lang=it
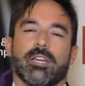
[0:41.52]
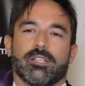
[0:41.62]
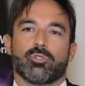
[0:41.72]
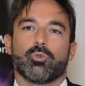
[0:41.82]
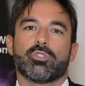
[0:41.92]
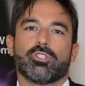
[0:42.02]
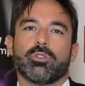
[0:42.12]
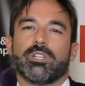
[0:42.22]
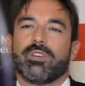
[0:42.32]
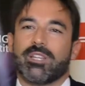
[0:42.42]
e
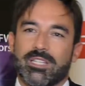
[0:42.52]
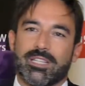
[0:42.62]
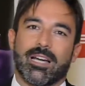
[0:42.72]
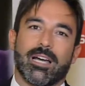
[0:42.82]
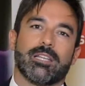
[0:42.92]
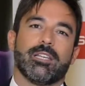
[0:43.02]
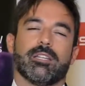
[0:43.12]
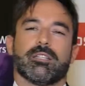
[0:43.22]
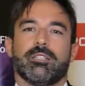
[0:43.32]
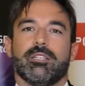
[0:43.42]
soluzioni
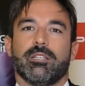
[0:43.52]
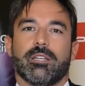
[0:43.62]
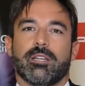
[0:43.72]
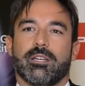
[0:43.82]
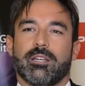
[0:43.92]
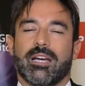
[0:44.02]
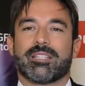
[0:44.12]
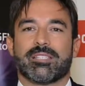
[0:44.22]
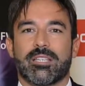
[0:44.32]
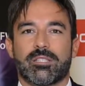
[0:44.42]
verticali di eh,
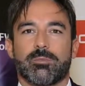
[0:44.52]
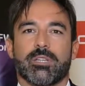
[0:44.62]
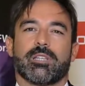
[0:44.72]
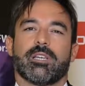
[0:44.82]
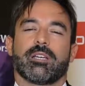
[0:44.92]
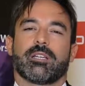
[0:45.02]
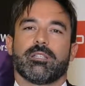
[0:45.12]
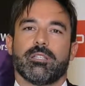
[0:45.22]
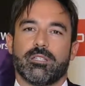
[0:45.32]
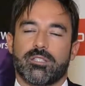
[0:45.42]
assessment e
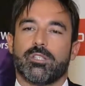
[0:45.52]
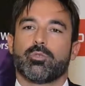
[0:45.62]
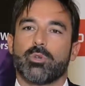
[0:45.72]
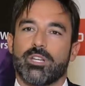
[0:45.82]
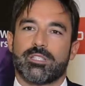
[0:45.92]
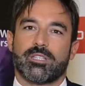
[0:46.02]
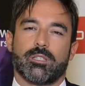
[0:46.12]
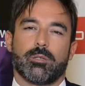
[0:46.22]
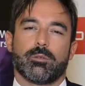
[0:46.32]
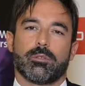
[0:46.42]
anche di sicurezza
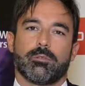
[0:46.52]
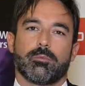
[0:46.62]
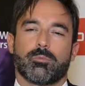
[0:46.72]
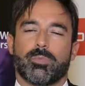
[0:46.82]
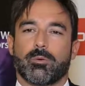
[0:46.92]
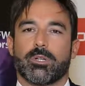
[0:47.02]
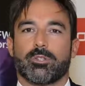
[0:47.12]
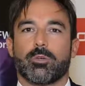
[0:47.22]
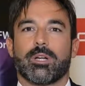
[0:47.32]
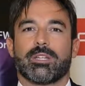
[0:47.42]
di, di, per
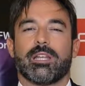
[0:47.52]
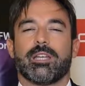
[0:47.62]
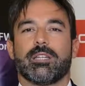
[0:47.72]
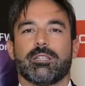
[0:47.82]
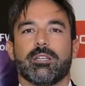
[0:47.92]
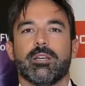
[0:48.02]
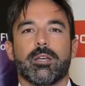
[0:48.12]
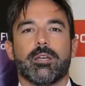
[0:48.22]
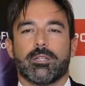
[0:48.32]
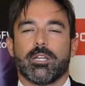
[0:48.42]
quanto riguarda le reti
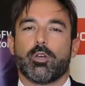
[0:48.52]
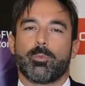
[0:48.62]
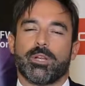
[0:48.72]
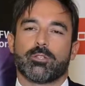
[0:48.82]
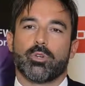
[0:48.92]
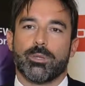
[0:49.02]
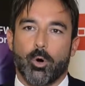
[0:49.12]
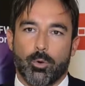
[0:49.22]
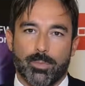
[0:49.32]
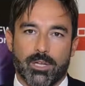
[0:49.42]
degli operatori
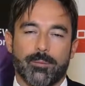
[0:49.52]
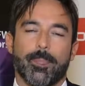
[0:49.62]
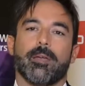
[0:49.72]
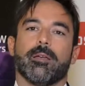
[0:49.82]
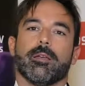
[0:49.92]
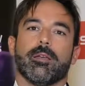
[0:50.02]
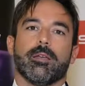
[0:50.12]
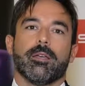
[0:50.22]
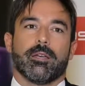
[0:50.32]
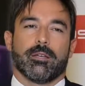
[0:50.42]
mobili.
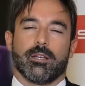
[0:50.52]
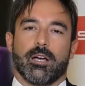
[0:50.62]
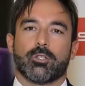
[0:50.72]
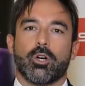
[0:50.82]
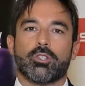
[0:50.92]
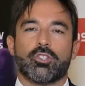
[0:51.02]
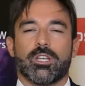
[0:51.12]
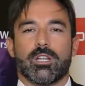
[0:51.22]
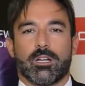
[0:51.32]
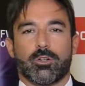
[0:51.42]
Eh, ad
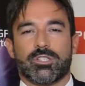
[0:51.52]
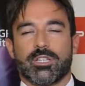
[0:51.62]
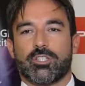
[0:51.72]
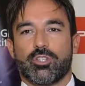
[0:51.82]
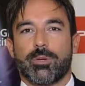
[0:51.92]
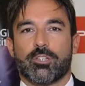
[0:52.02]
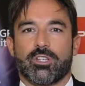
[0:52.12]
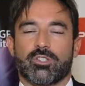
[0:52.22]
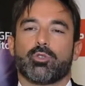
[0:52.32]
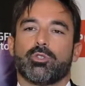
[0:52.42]
oggi la cosa che ci
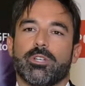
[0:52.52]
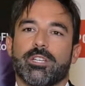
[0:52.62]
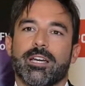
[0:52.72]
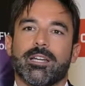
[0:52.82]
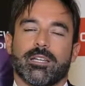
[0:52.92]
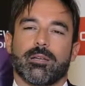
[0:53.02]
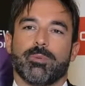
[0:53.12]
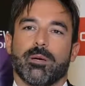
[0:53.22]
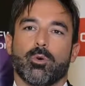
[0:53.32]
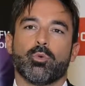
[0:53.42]
piace sottolineare è che
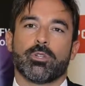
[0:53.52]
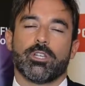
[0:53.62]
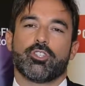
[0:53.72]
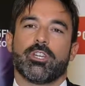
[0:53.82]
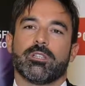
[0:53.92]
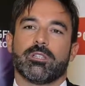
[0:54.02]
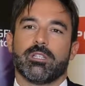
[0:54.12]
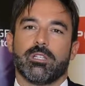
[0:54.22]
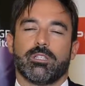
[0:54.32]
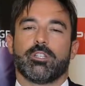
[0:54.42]
abbiamo uno dei
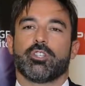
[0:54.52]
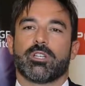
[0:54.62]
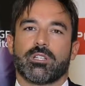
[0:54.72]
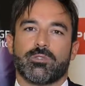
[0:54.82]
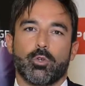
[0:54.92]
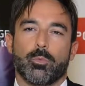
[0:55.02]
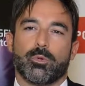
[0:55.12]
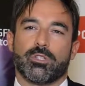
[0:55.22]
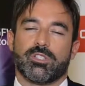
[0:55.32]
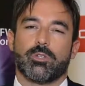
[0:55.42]
centri di ricerca e
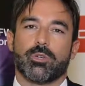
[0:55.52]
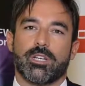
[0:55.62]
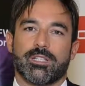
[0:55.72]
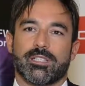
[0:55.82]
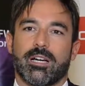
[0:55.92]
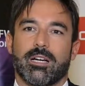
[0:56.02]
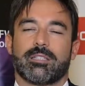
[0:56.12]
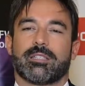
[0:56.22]
sviluppo di sicurezza